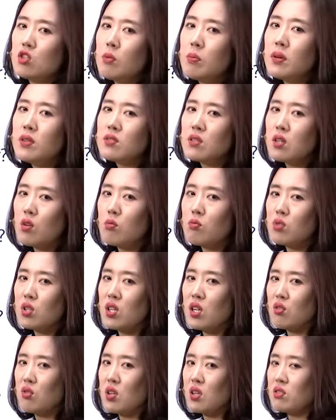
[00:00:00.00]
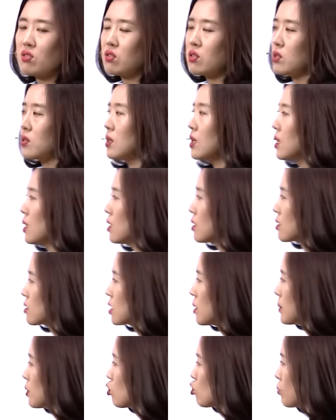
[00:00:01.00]
첫 번째 건물이라고 얘기했지. 그
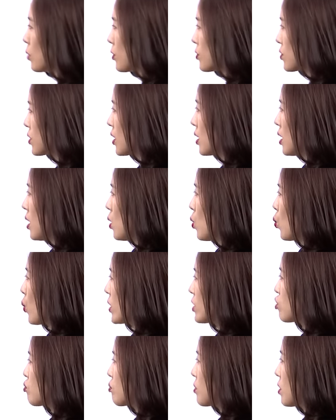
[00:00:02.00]
다음에 두 번째. Which